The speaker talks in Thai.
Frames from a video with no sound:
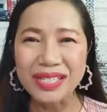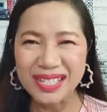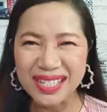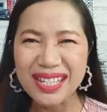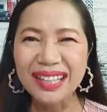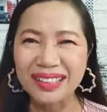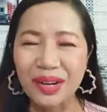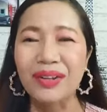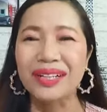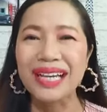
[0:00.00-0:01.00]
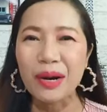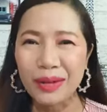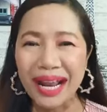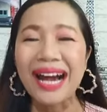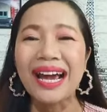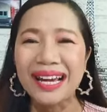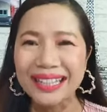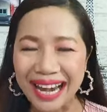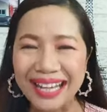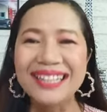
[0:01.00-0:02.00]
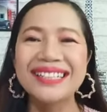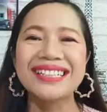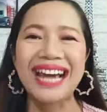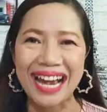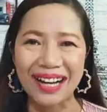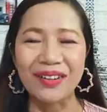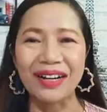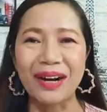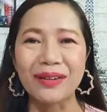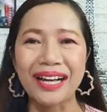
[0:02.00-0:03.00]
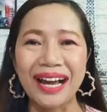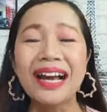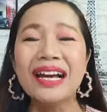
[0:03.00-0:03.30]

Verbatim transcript: เชื่อตลอดระยะเวลาการเดินทางของเขานะคะ